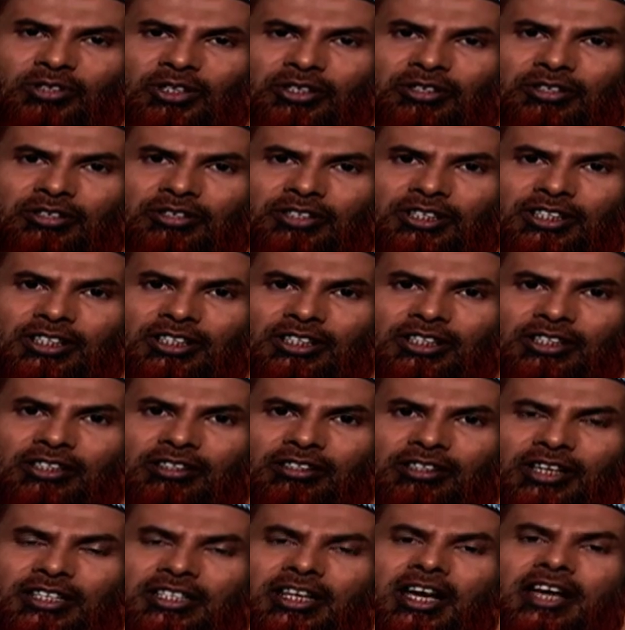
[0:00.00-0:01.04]
যারা মনে করে
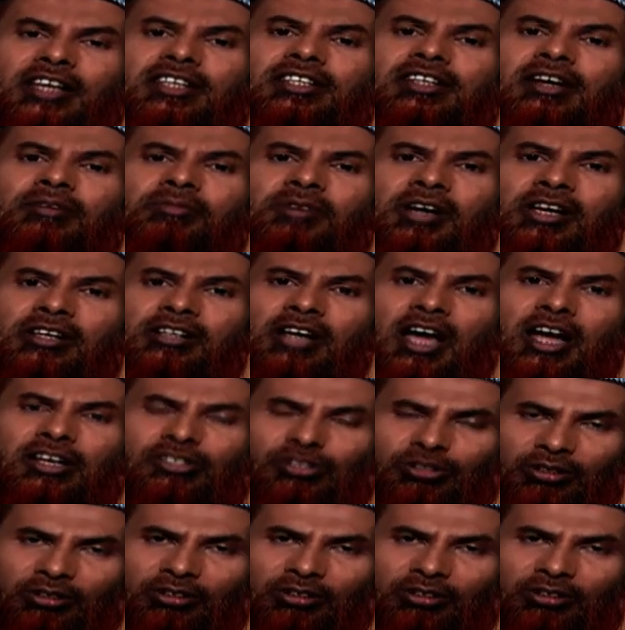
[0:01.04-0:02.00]
এটাই আমার